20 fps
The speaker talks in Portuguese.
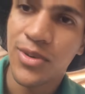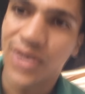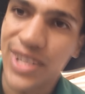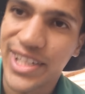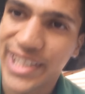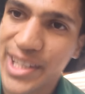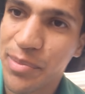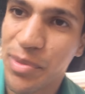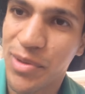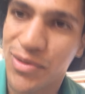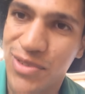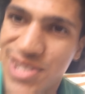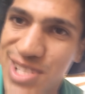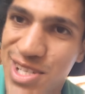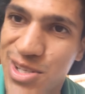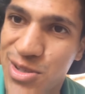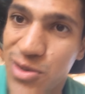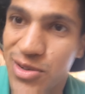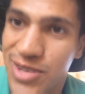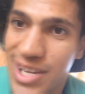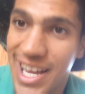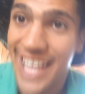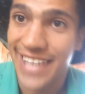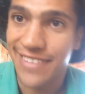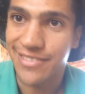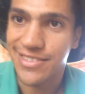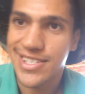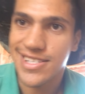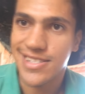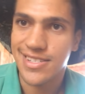Olha aqui pra vocês, a
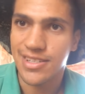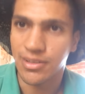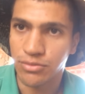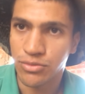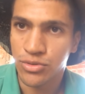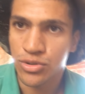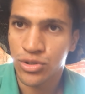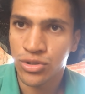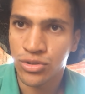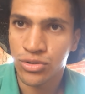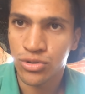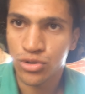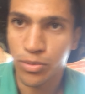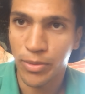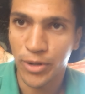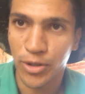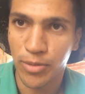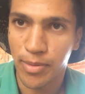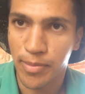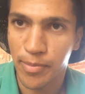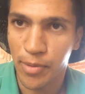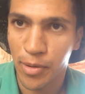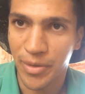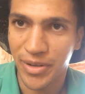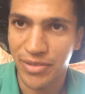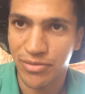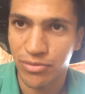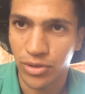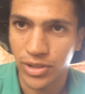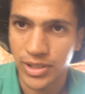invenção de um marombo
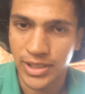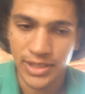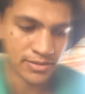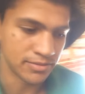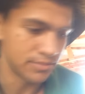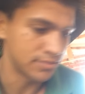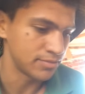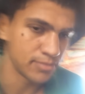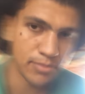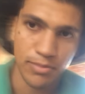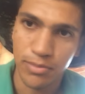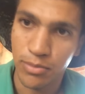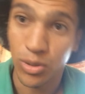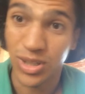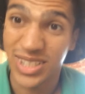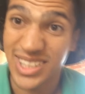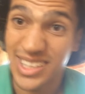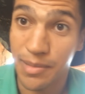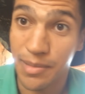pobre é foda. Bora